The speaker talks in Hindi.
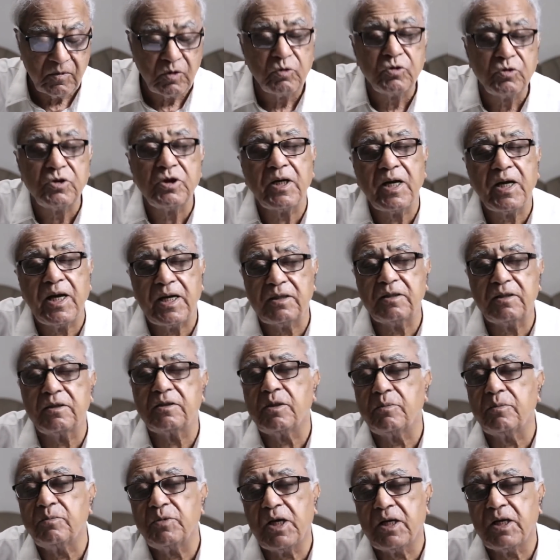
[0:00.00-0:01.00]
उसे कैसे
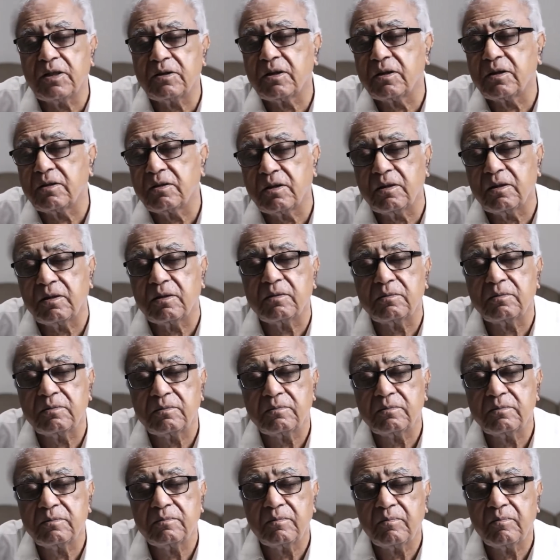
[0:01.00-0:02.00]
समझा सकते हैं
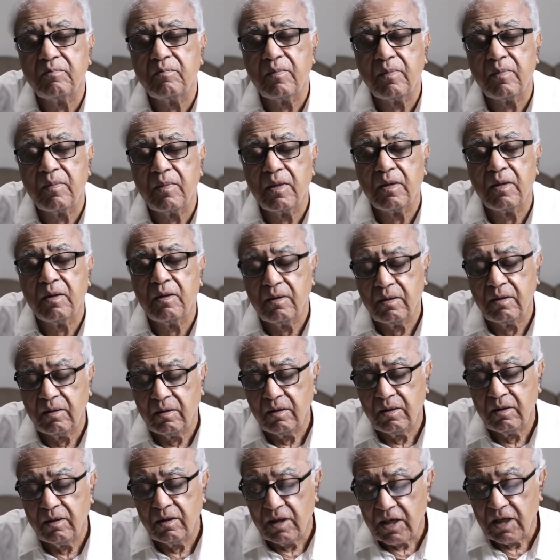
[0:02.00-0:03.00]

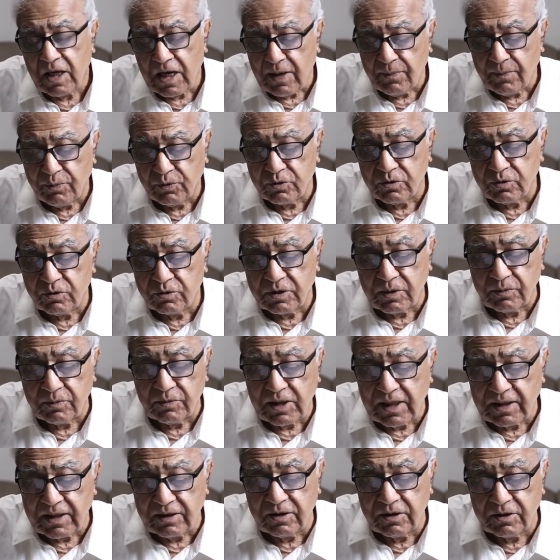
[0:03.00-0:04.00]
आपस में
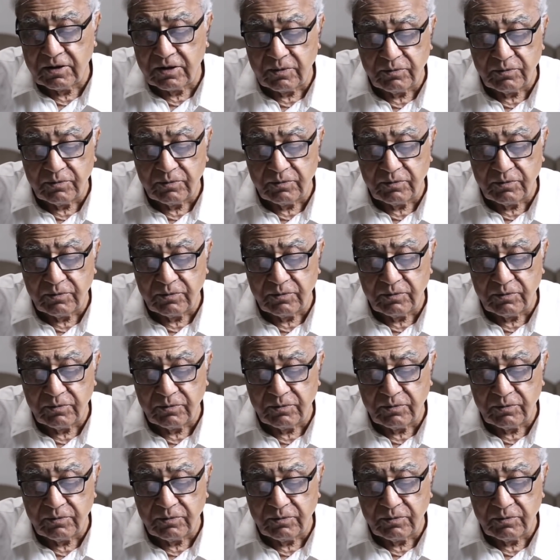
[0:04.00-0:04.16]
समझाते